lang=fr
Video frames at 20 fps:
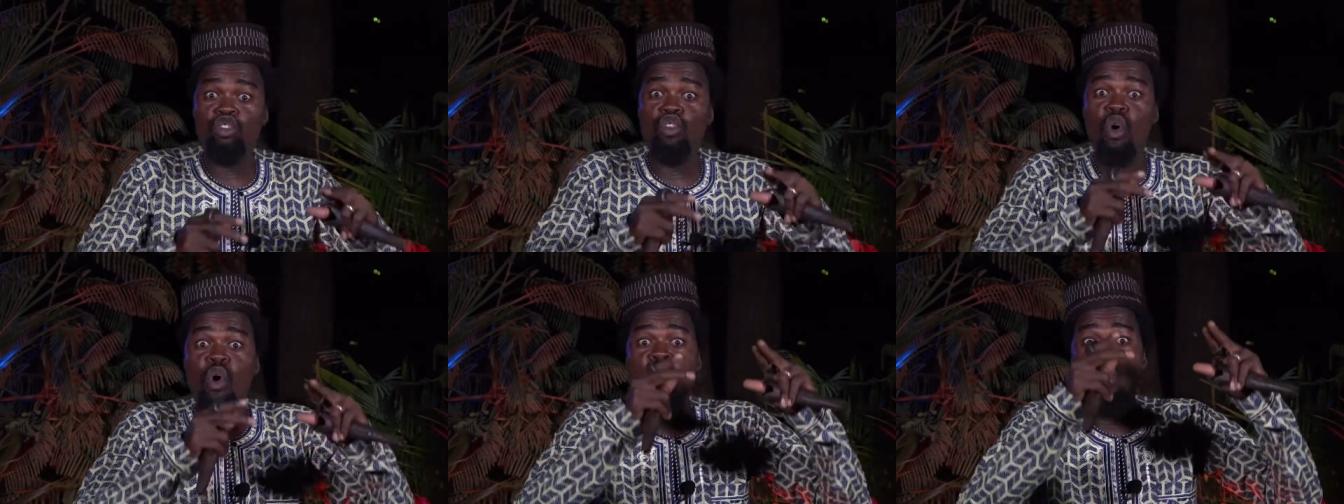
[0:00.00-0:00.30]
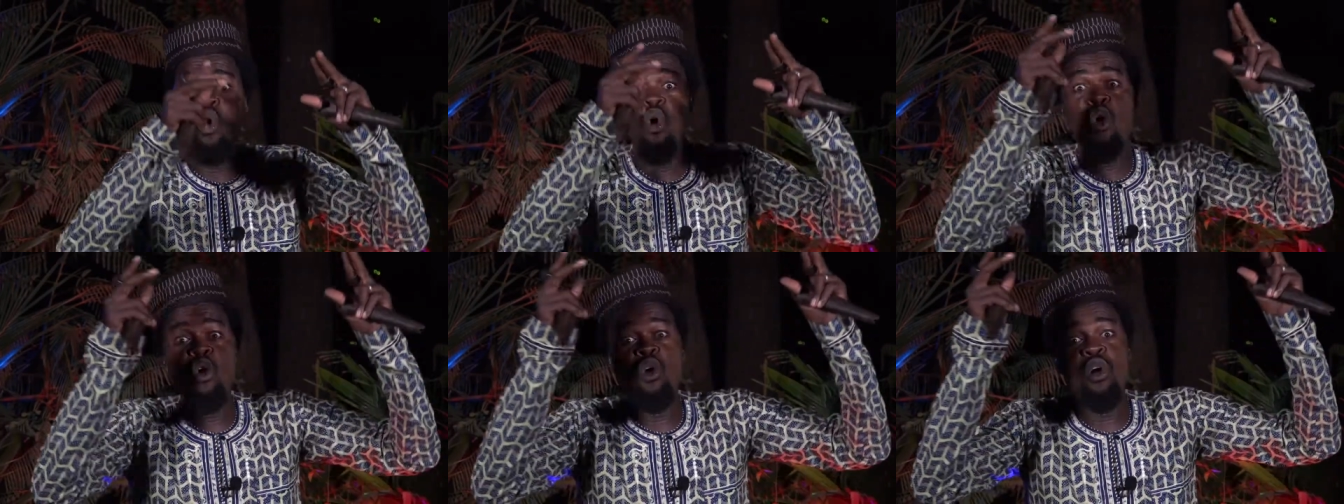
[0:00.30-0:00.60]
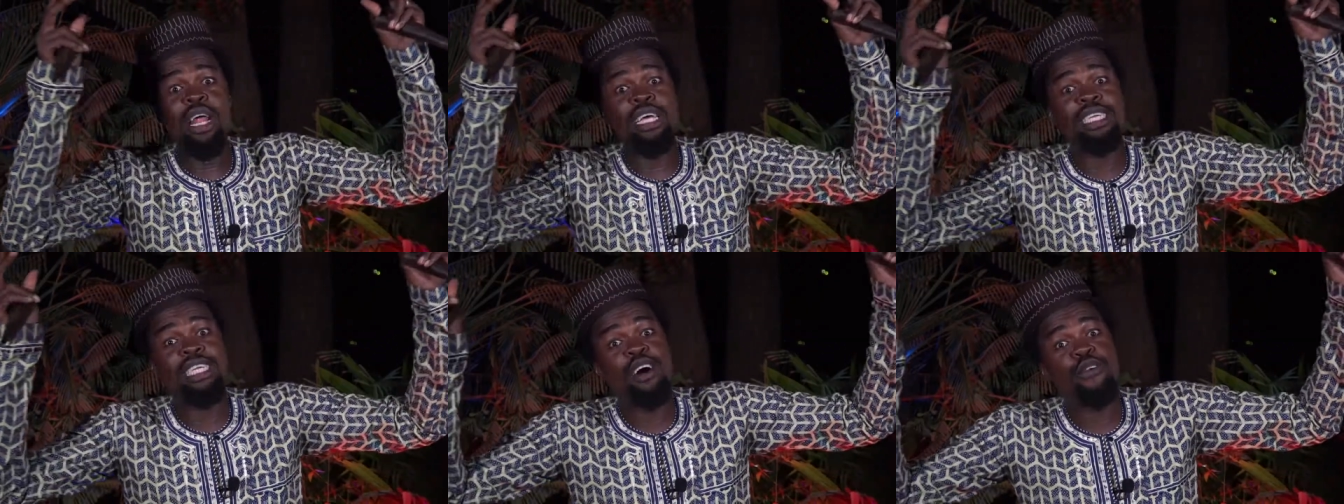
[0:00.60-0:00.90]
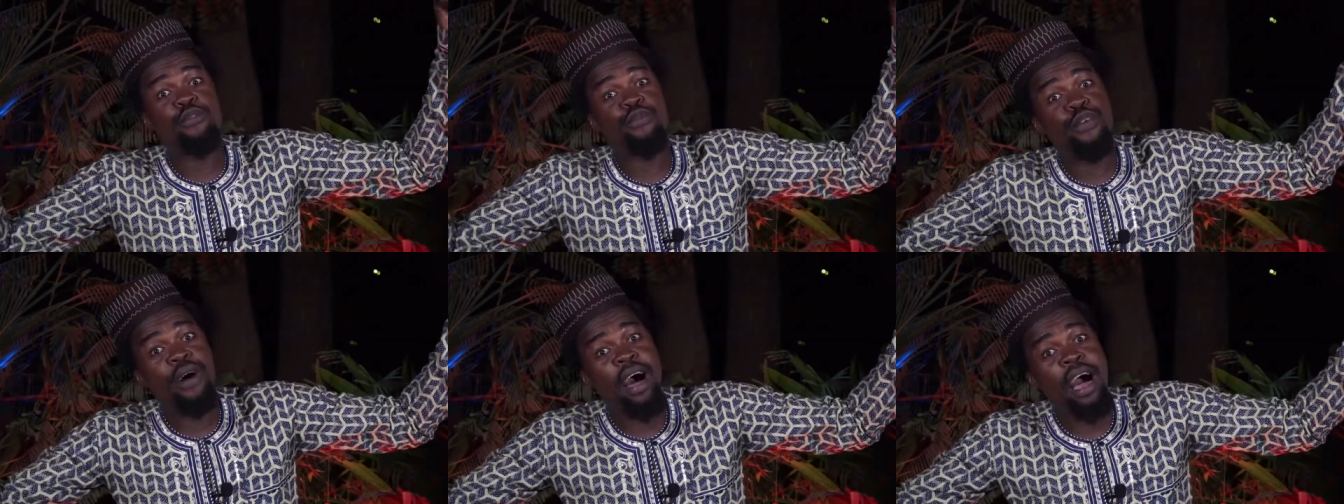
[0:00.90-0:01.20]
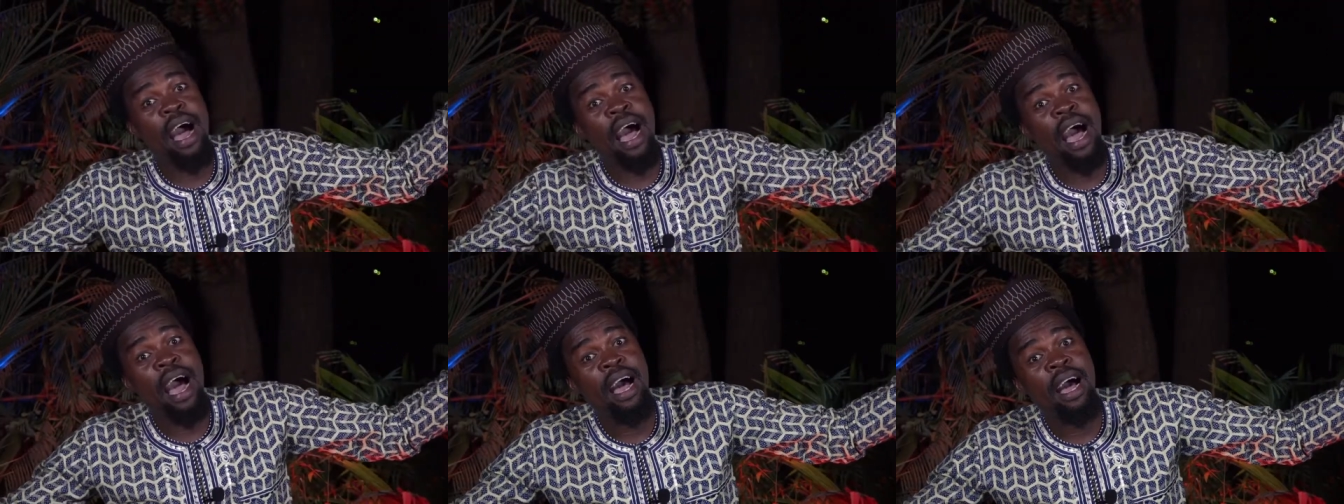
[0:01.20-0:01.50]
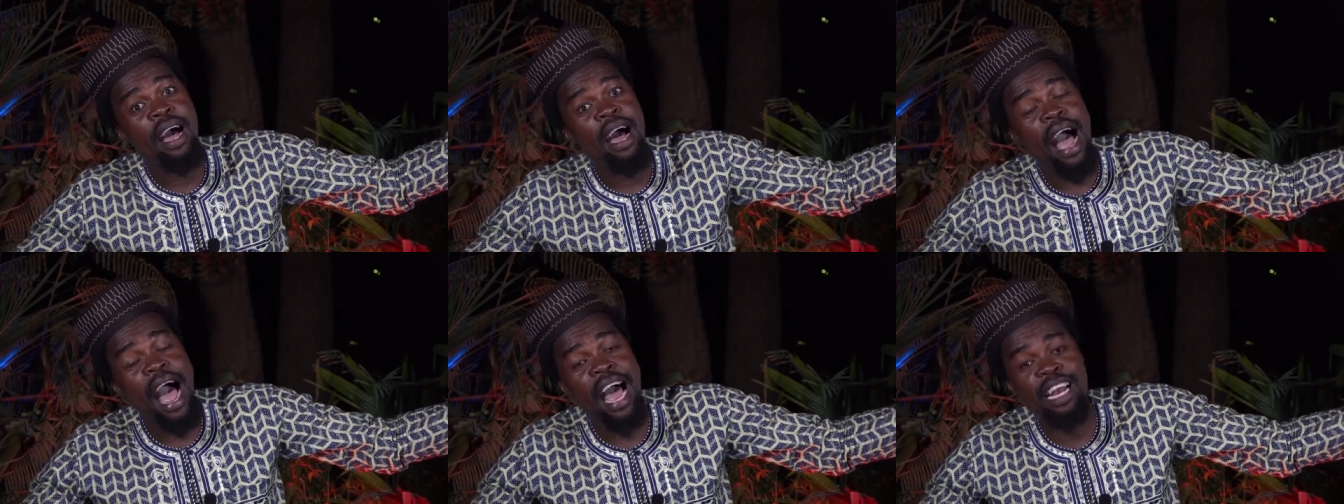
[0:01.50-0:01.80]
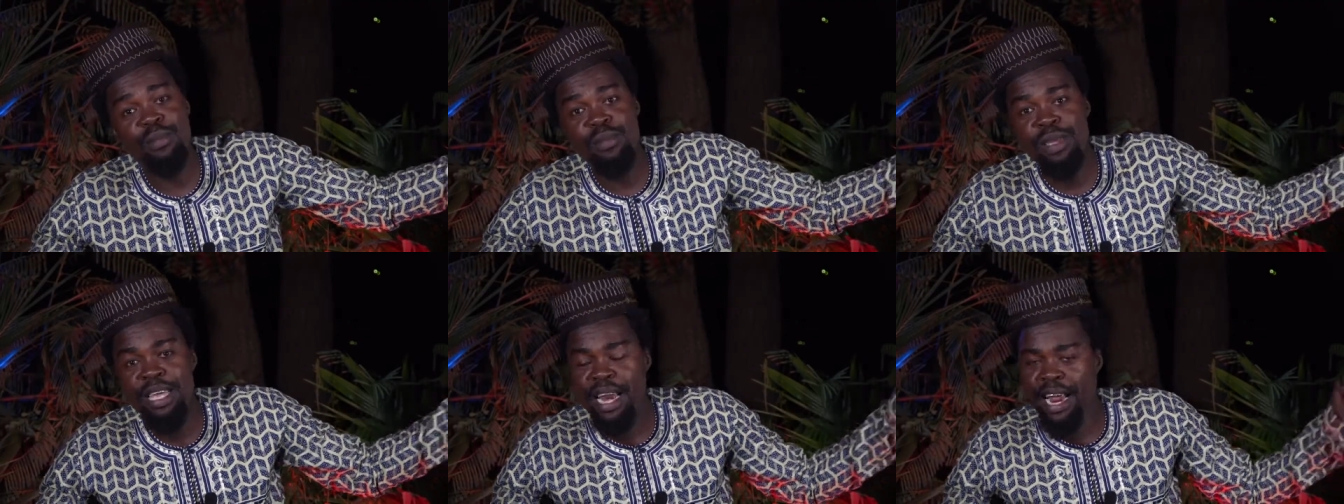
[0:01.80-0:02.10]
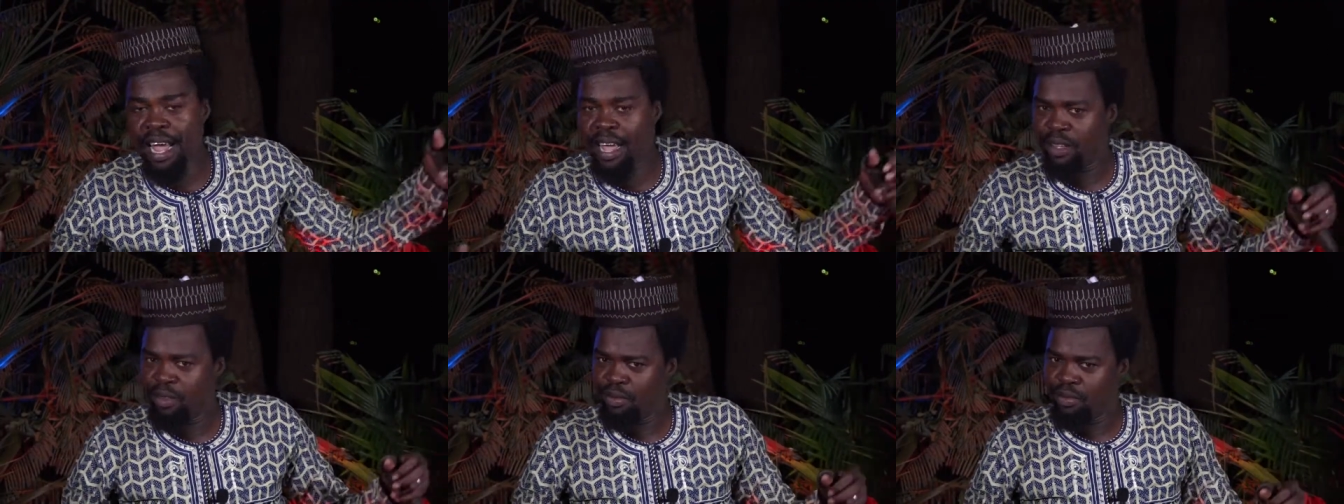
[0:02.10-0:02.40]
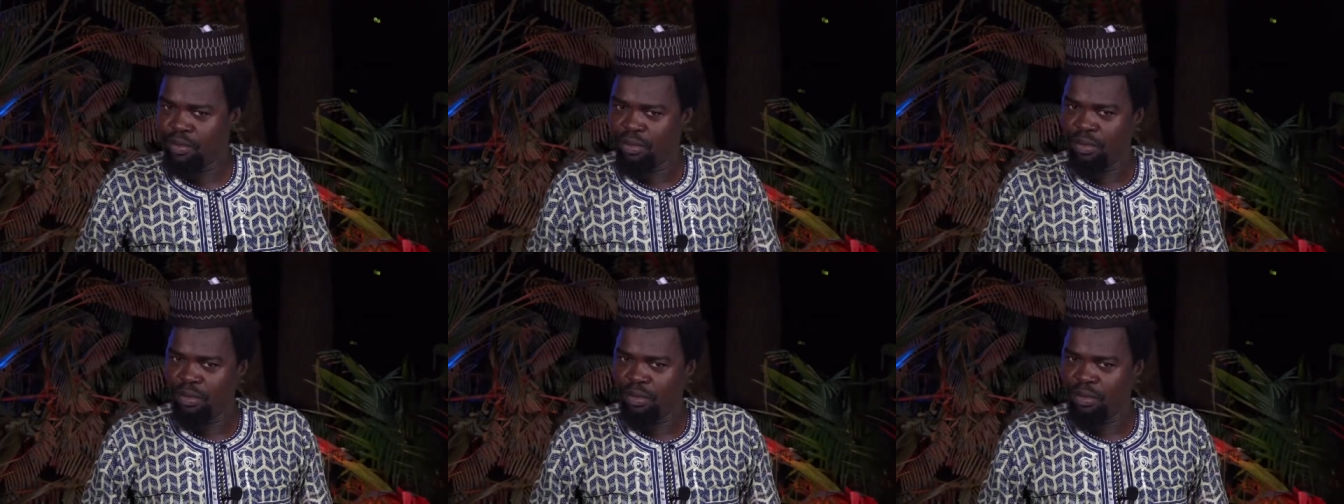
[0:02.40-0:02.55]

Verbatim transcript: tous les enfants admiraient